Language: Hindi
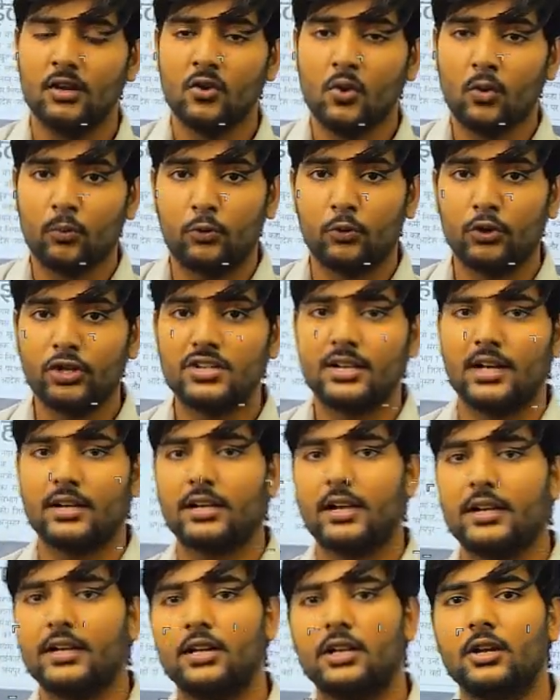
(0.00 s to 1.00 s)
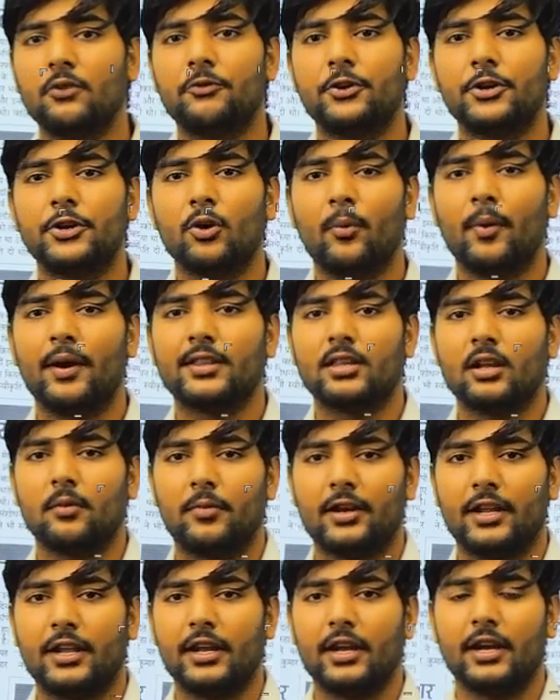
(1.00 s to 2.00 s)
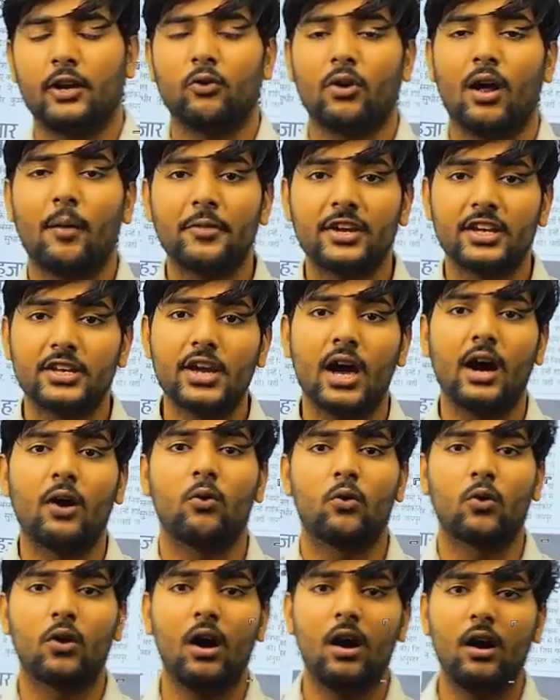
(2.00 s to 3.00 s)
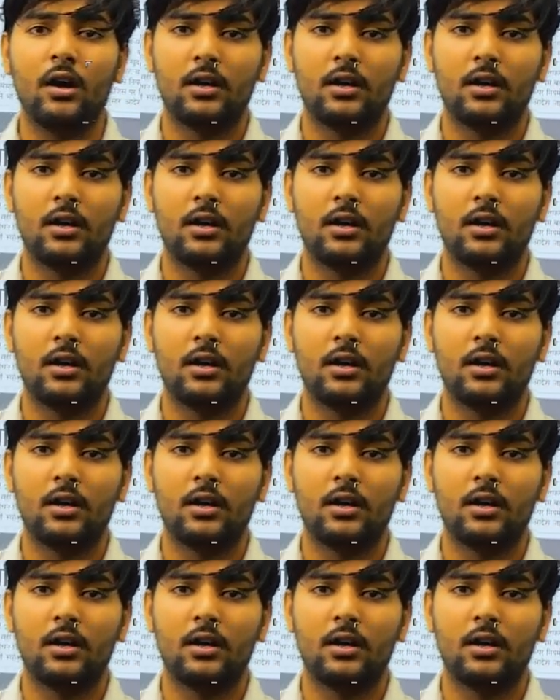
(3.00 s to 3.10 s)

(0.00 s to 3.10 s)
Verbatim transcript: पूरी जानकारी के लिए वीडियो में एंड तक बने रहेगा और अब क्या होगा